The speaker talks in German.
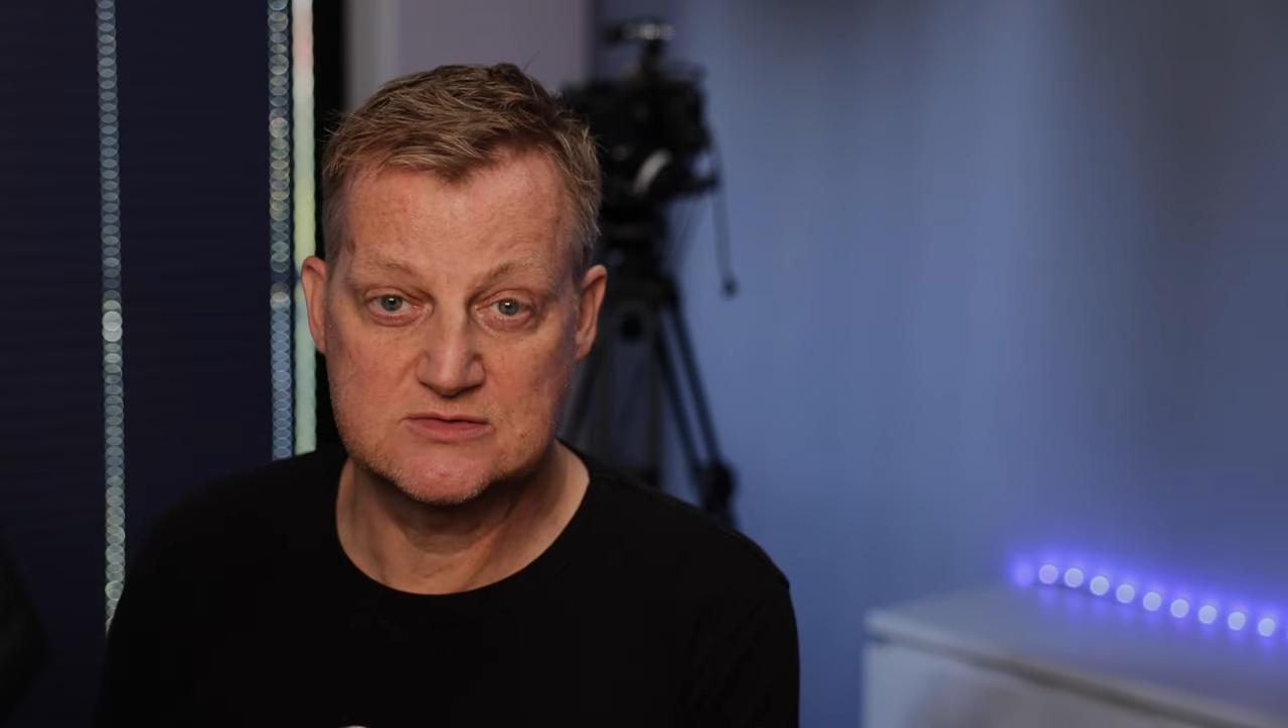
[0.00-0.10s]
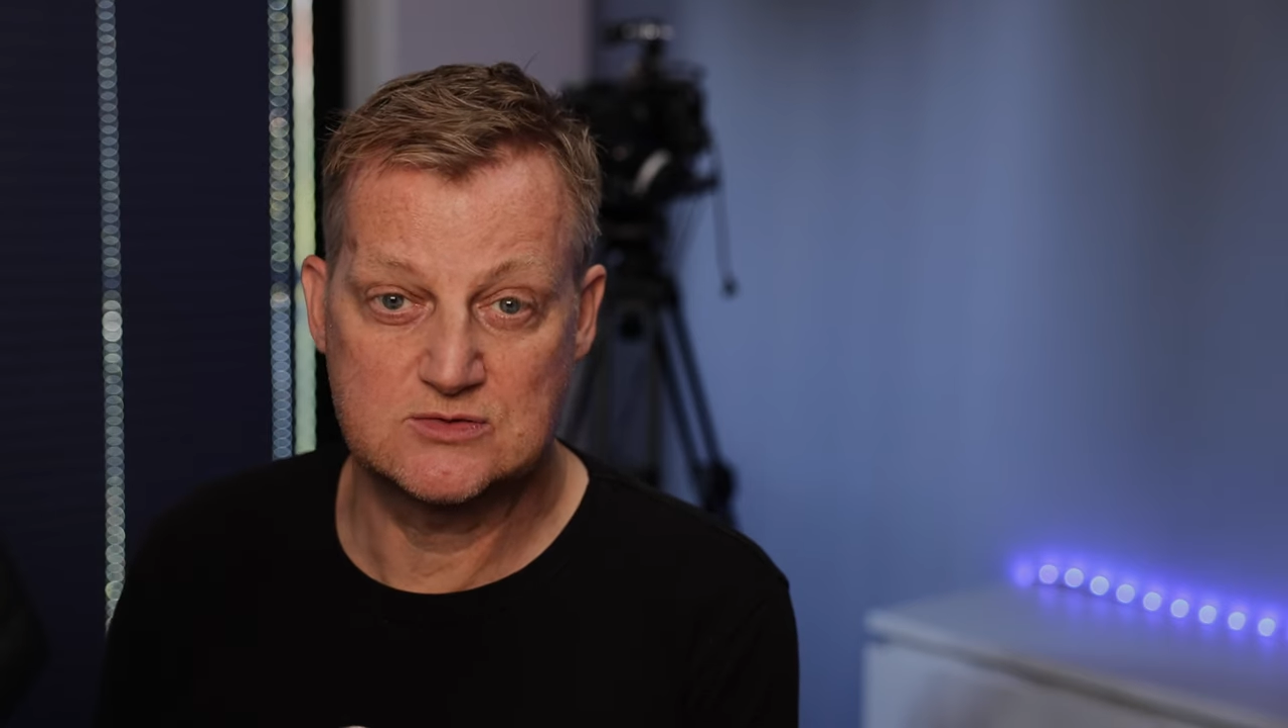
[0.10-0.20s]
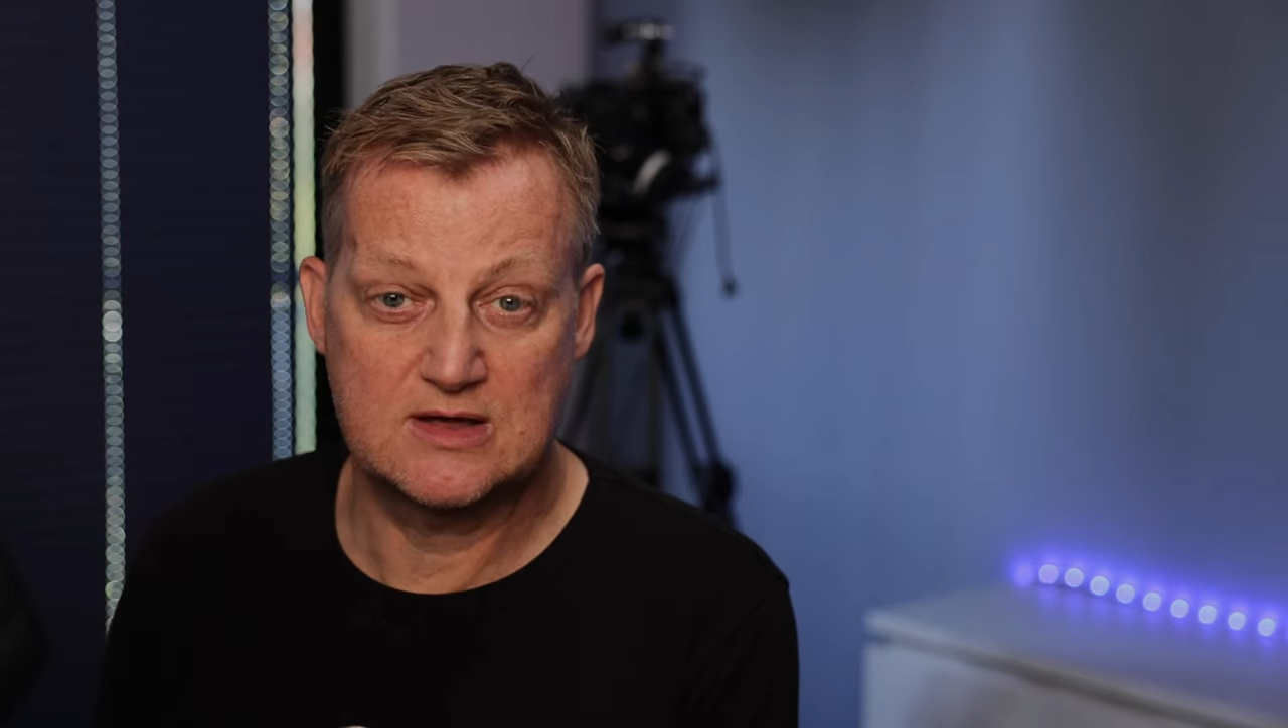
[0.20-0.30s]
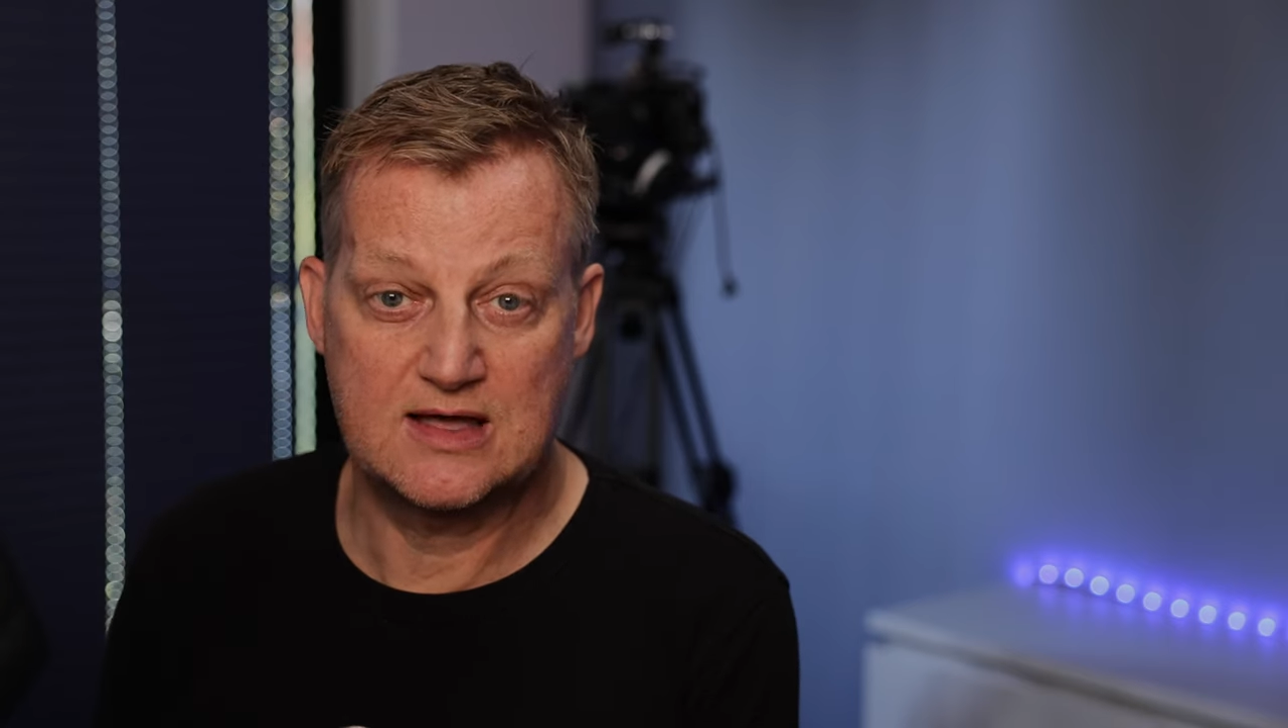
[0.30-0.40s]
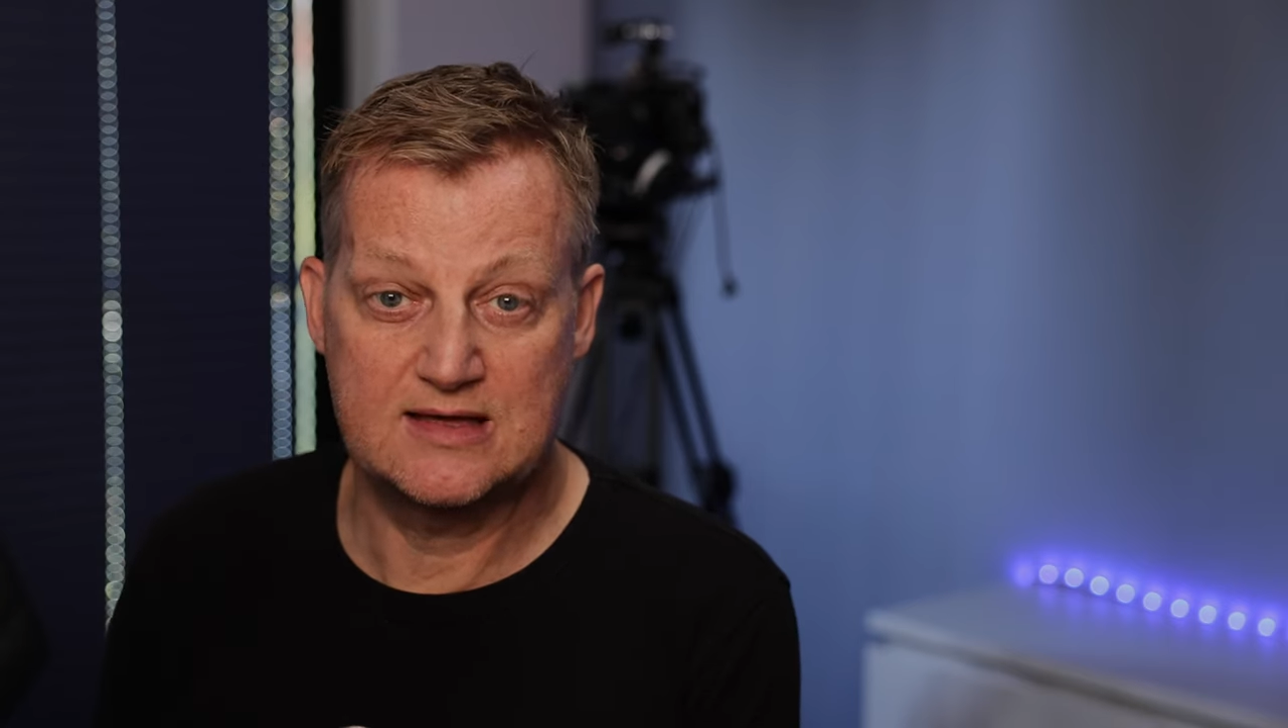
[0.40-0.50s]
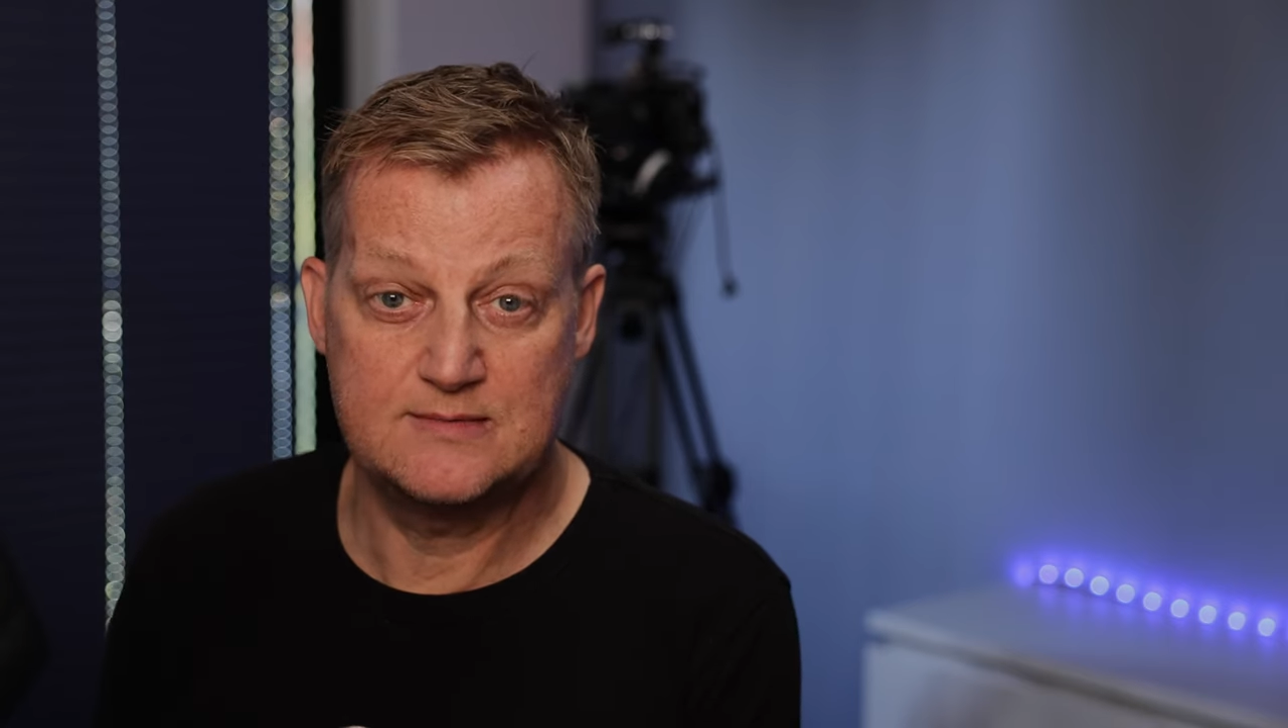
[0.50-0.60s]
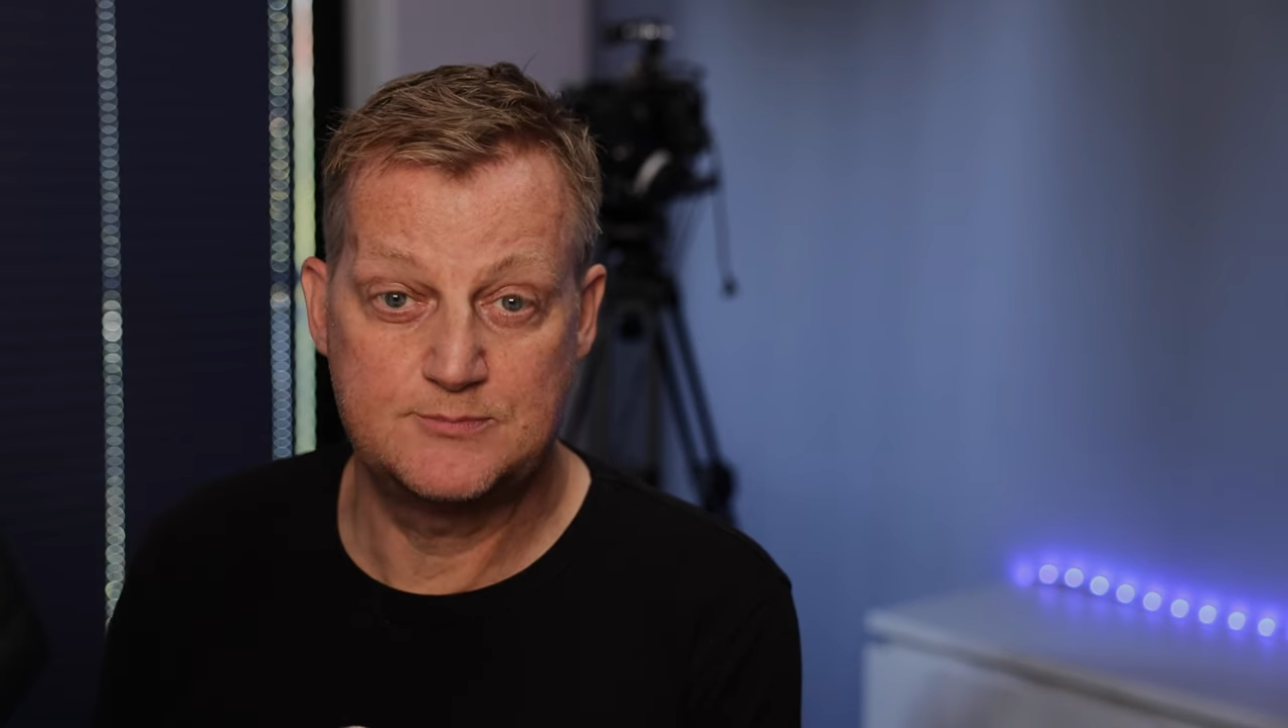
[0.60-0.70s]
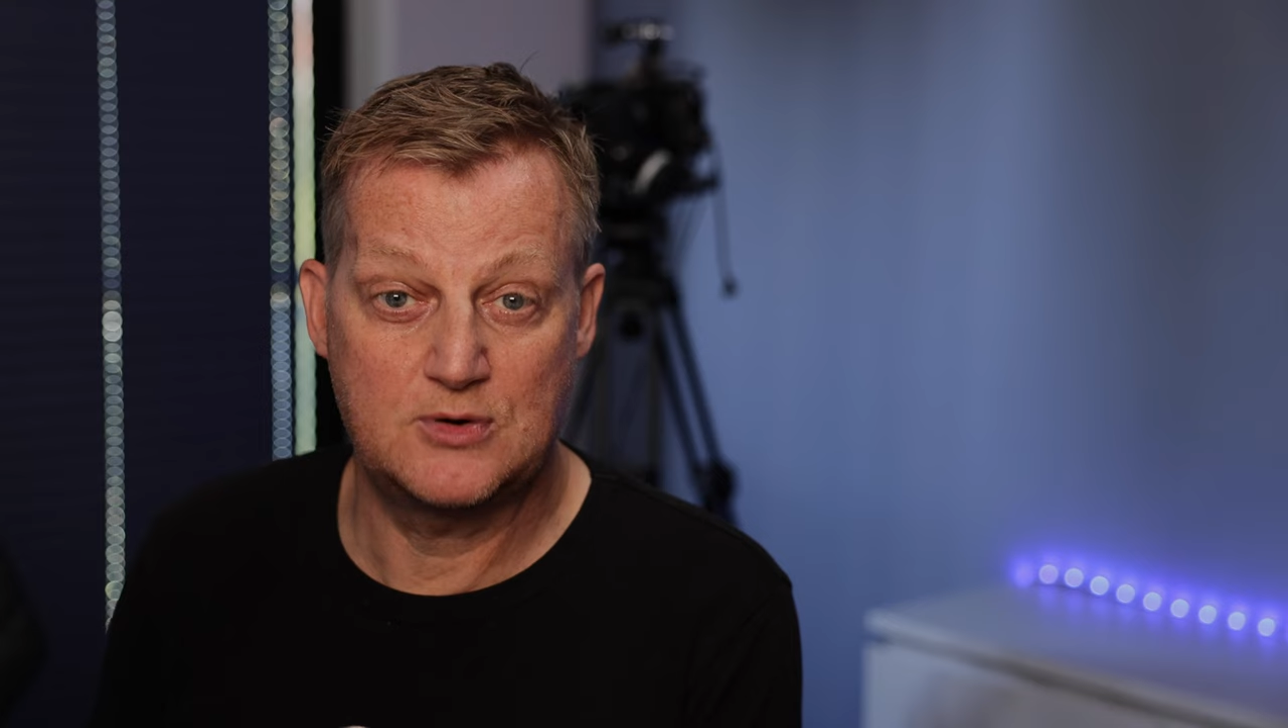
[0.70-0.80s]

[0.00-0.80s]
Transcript: sogar im